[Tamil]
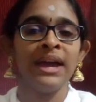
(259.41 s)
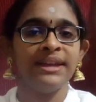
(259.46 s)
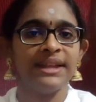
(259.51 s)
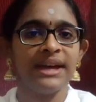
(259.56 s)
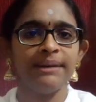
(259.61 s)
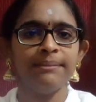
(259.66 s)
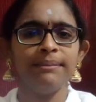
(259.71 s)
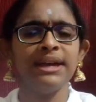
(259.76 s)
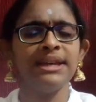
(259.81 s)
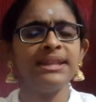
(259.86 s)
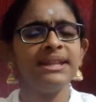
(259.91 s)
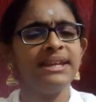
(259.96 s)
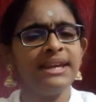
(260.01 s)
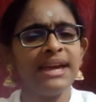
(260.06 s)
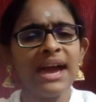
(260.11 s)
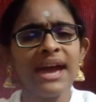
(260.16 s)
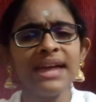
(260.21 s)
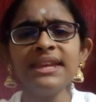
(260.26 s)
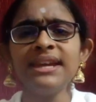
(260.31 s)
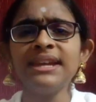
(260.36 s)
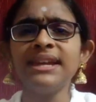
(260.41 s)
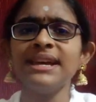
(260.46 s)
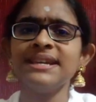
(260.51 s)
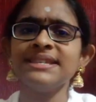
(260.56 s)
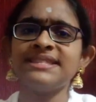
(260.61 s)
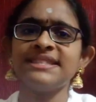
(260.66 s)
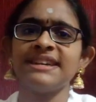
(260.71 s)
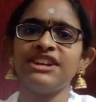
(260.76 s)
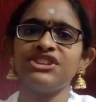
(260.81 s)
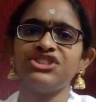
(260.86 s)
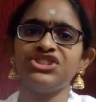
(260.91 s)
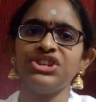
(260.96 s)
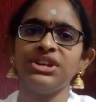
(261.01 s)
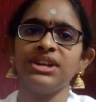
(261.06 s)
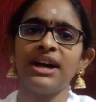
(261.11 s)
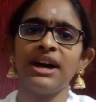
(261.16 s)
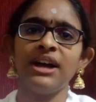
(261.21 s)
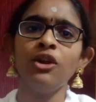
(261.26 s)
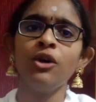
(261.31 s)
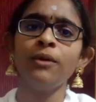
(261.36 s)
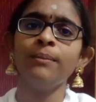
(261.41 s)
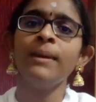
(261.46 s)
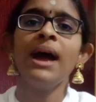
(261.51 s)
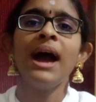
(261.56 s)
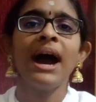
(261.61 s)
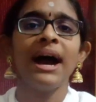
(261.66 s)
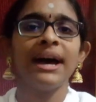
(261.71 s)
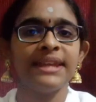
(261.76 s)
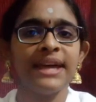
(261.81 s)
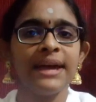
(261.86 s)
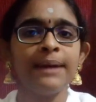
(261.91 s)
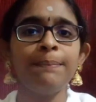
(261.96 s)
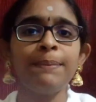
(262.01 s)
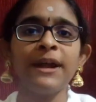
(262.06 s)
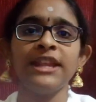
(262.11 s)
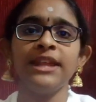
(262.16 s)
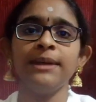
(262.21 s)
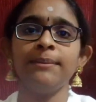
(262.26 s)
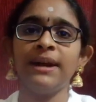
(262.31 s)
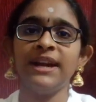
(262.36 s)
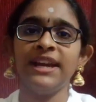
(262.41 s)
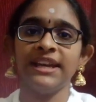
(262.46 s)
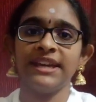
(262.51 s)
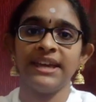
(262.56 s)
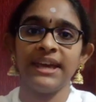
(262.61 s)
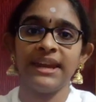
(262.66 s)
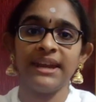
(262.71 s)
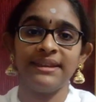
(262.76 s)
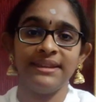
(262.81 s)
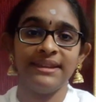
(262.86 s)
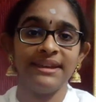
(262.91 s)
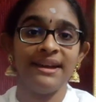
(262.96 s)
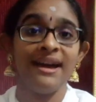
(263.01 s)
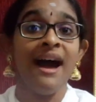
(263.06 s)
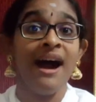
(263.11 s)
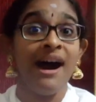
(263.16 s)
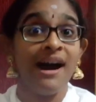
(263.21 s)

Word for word: இதன் மீது ஏதனை சாற்றினாலும் அதை பிரதிபலிக்கிறது